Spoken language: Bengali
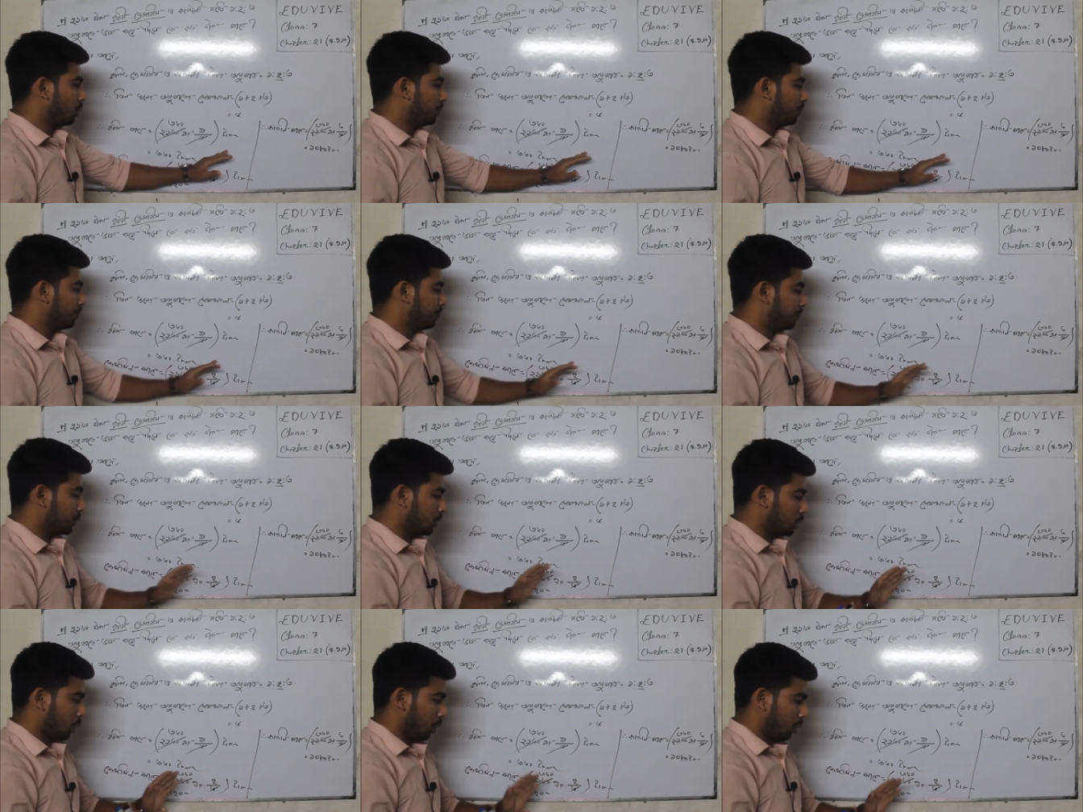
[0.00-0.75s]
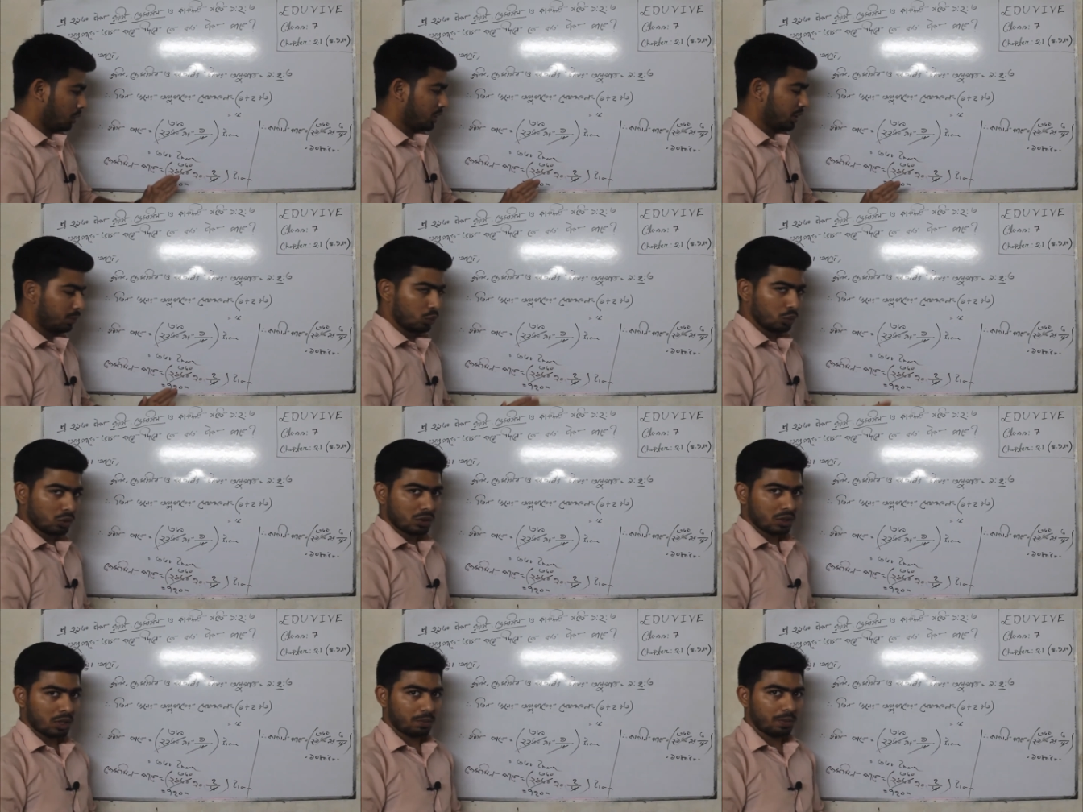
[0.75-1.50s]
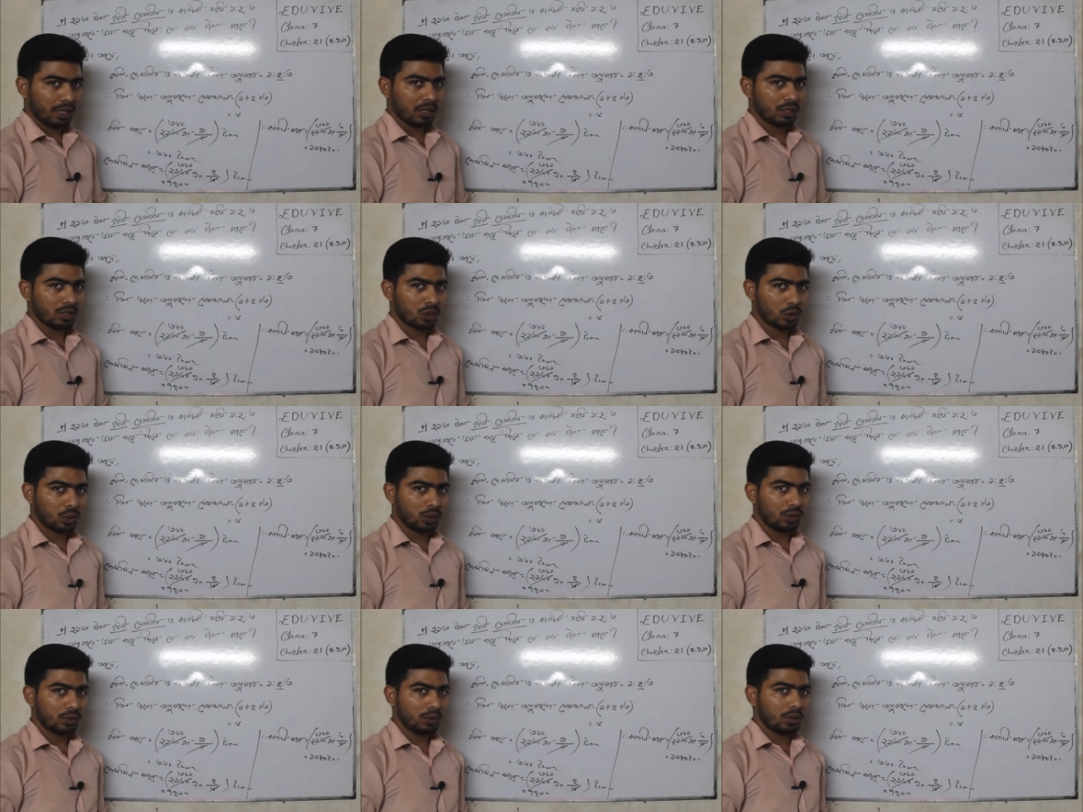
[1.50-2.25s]
খুব সহজেই বুঝতে
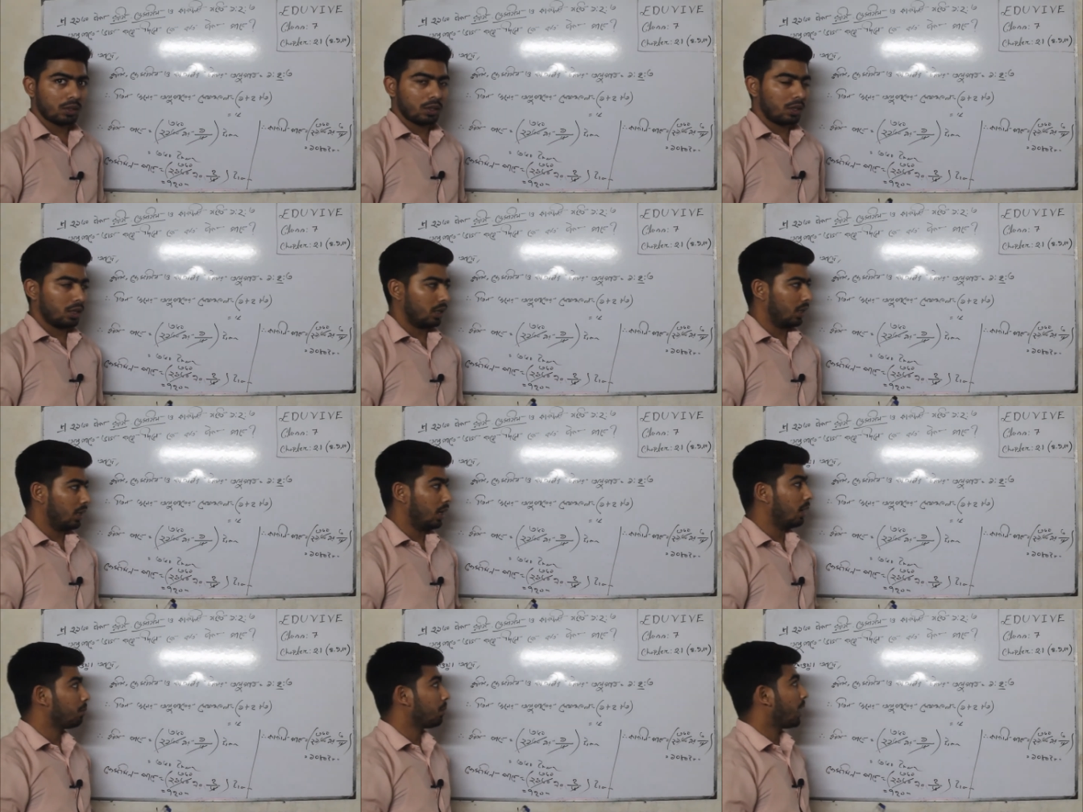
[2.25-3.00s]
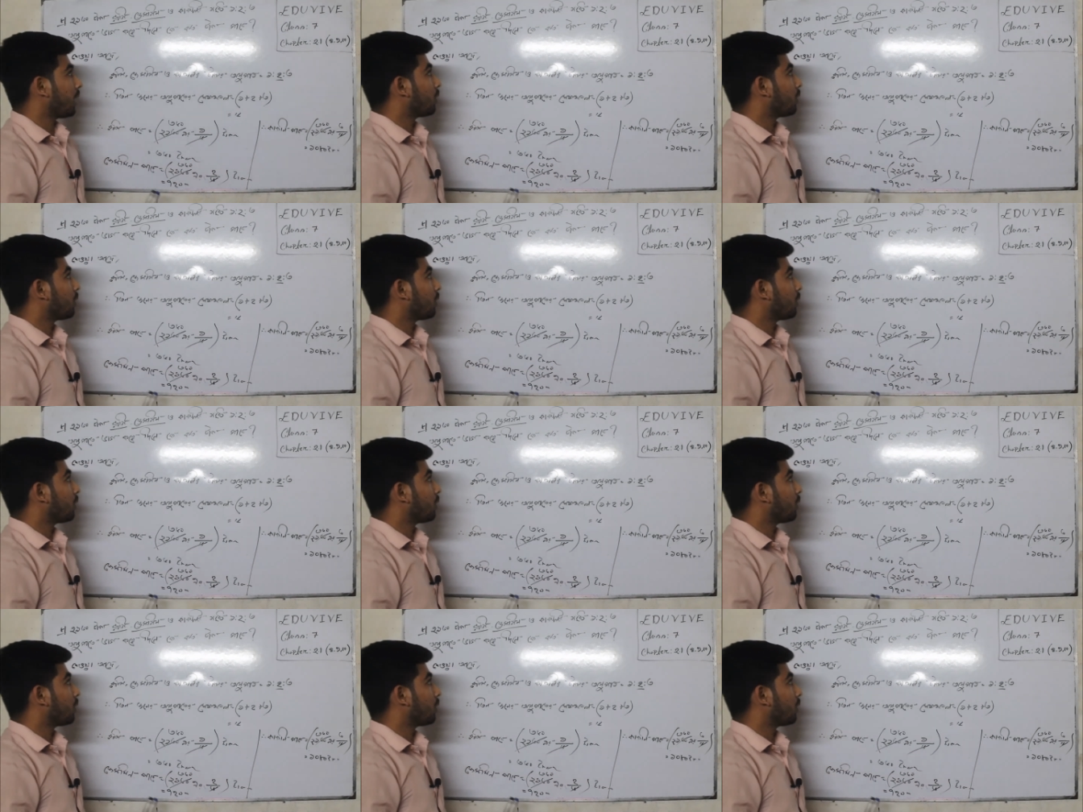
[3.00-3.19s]
পেরেছো আমরা